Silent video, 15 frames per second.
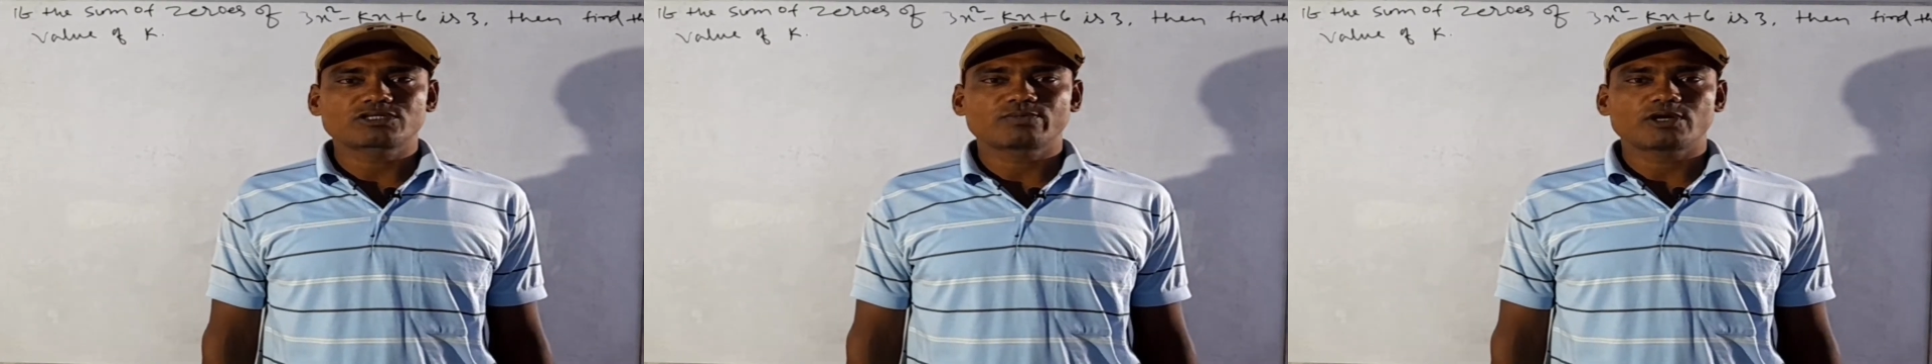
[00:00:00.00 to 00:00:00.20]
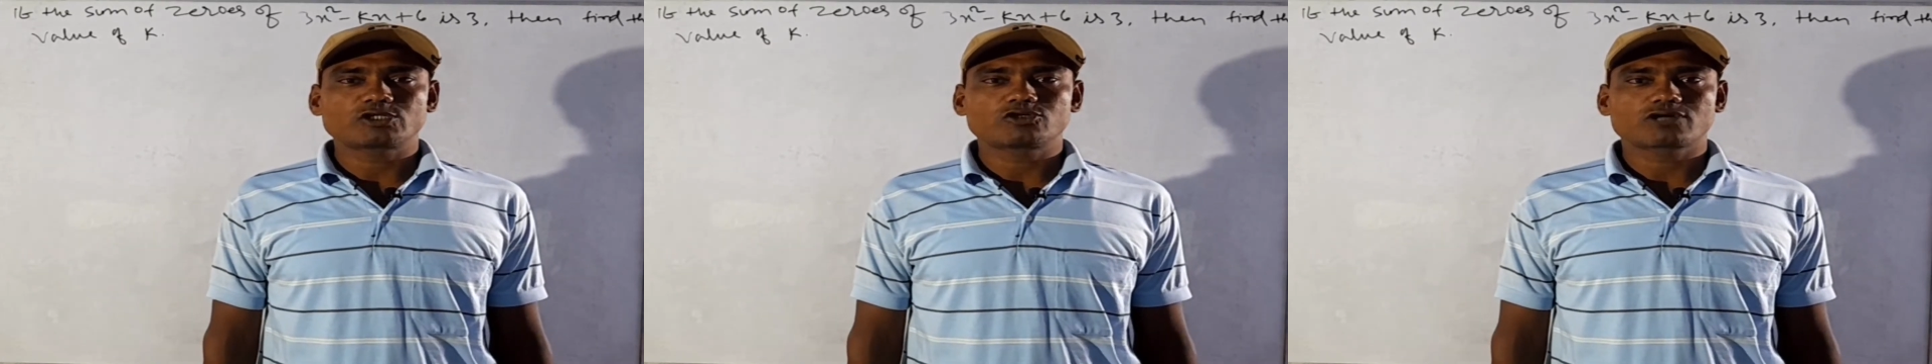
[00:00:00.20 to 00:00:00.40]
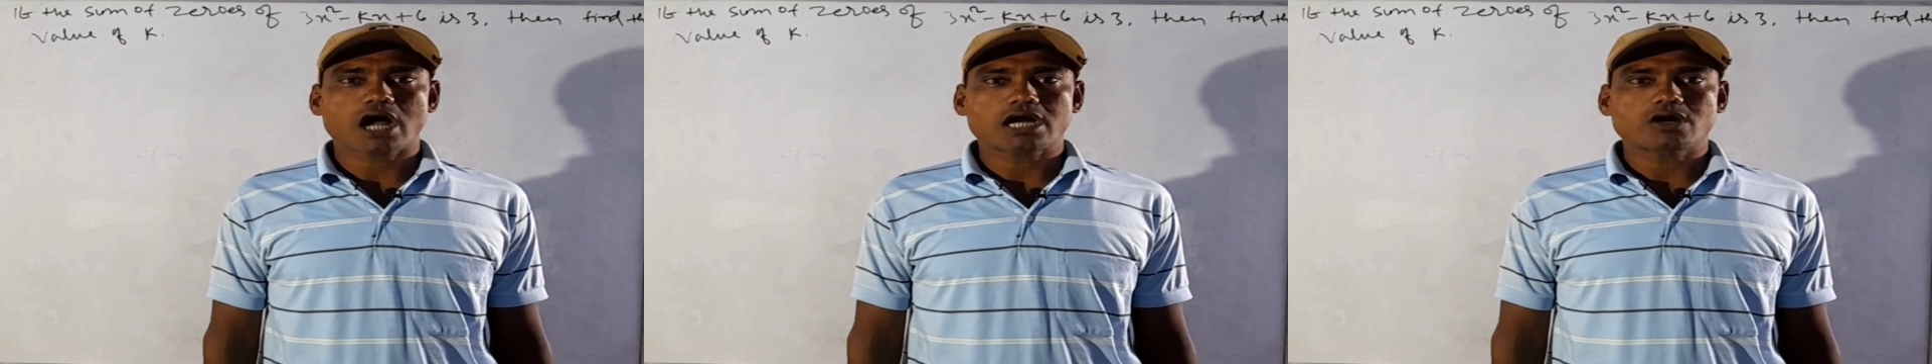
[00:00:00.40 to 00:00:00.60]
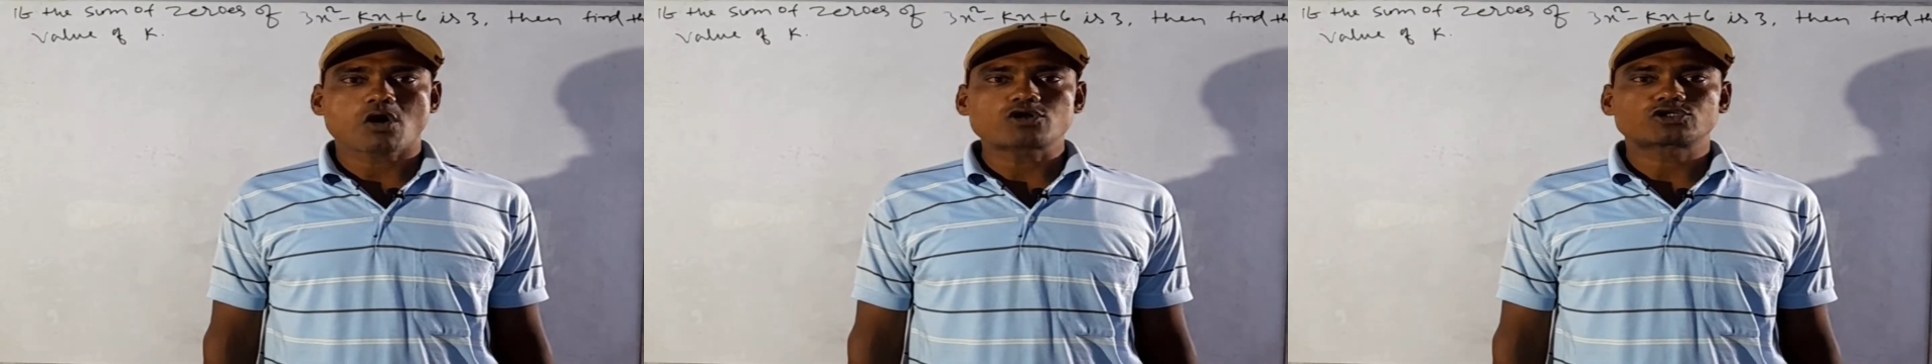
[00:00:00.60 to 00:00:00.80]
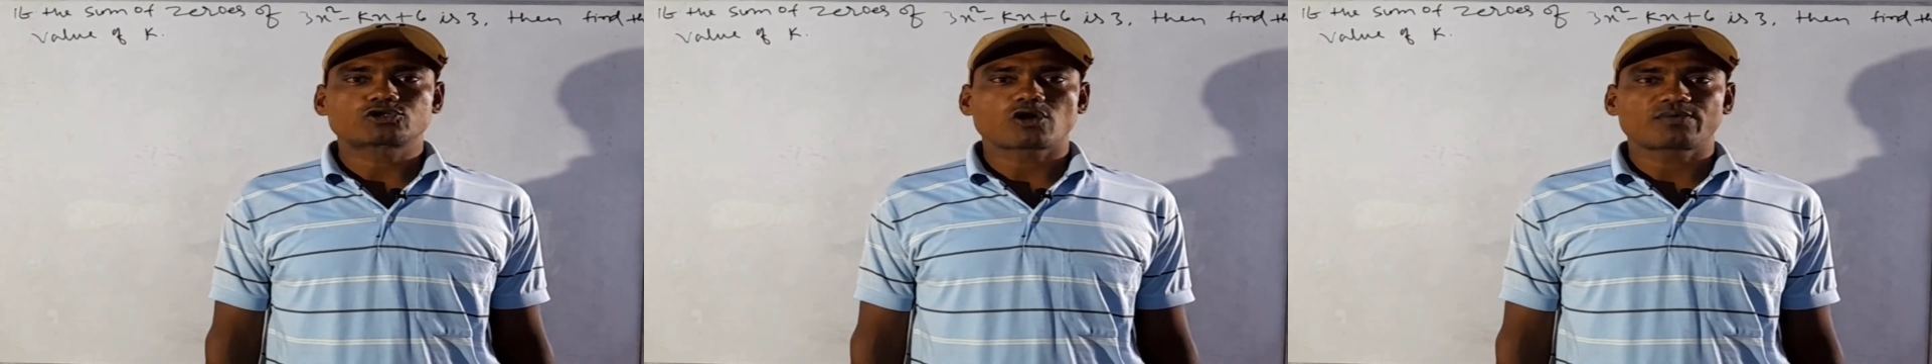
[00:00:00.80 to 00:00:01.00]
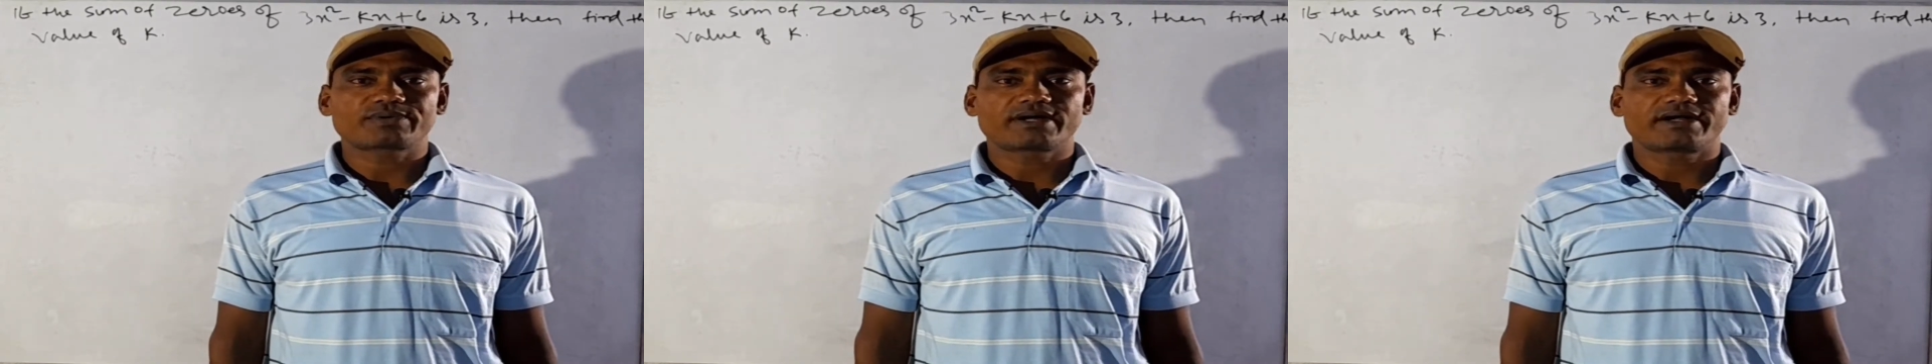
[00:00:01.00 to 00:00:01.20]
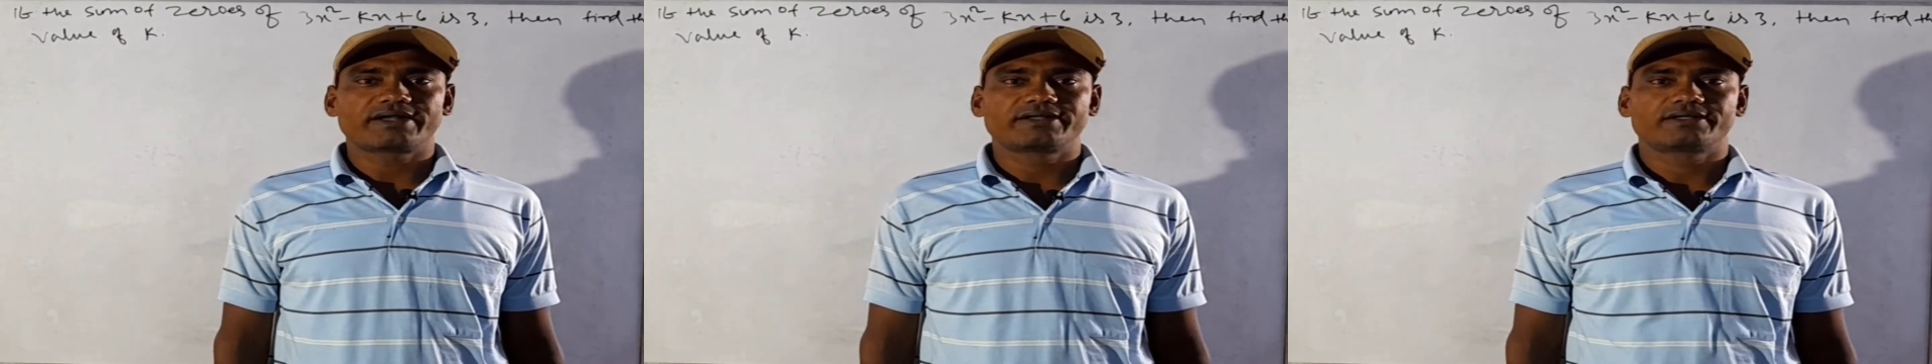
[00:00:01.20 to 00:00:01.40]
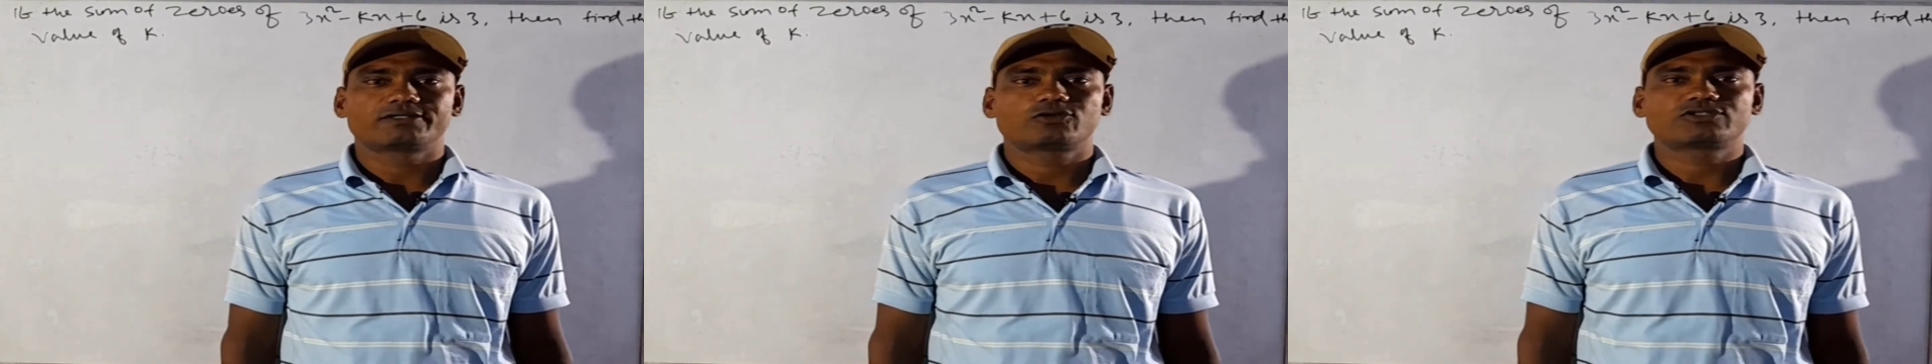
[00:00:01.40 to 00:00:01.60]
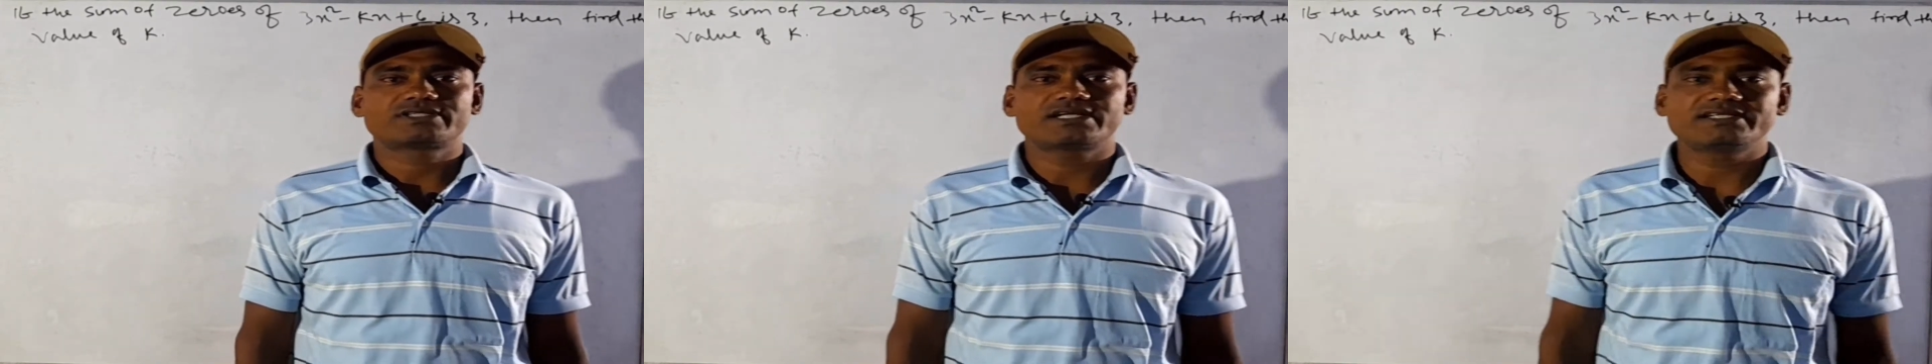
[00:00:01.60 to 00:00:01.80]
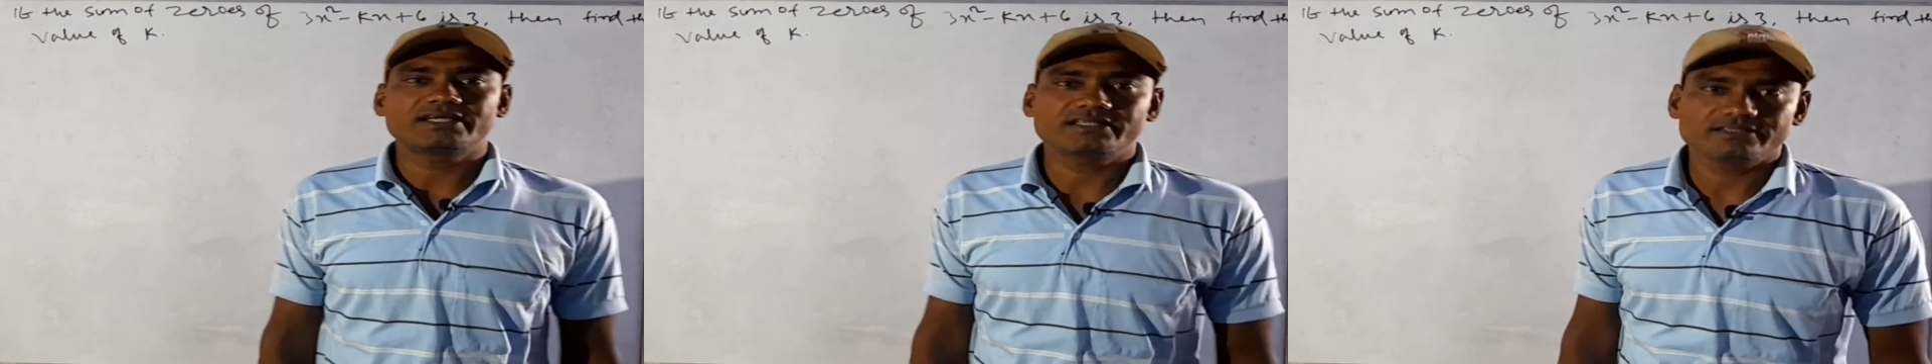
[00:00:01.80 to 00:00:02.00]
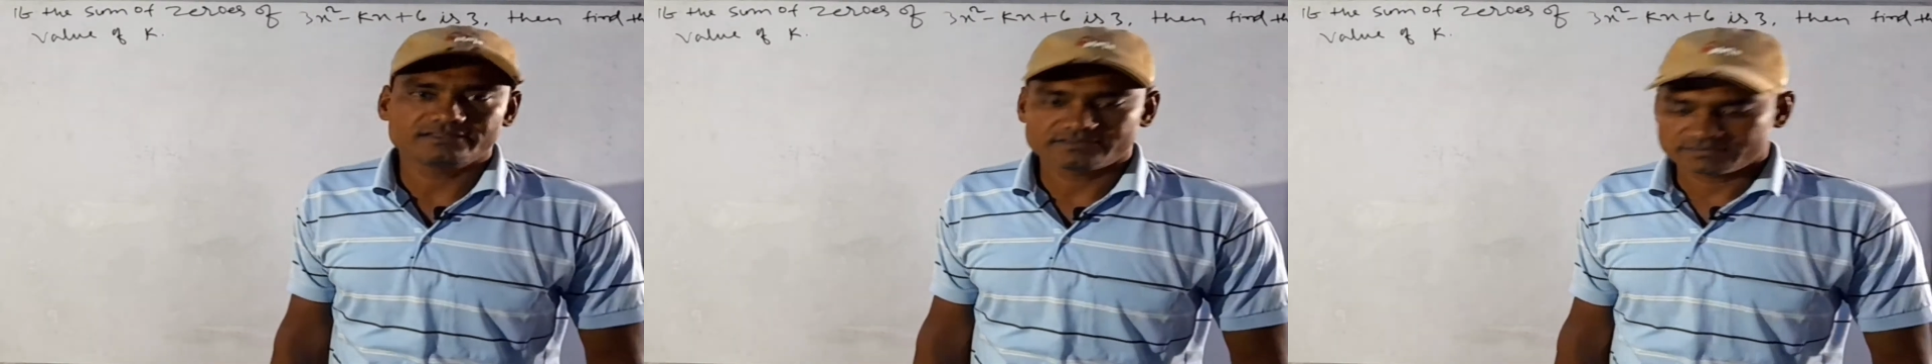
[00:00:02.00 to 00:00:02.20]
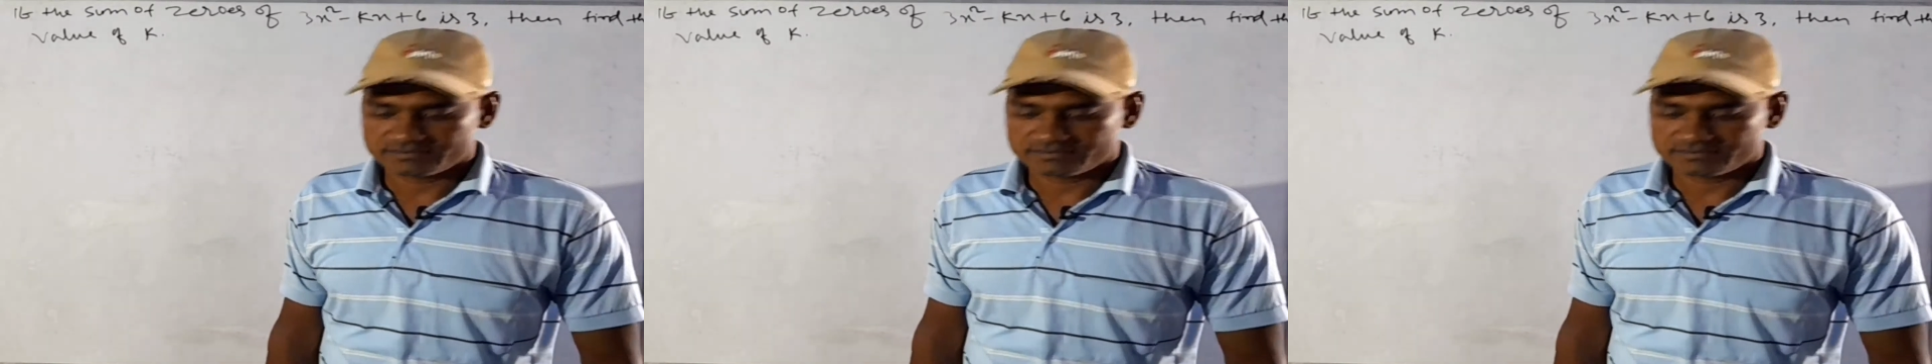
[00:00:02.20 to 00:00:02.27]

कुछ बच्चों का डाउट सॉल्व करेंगे तो चलिए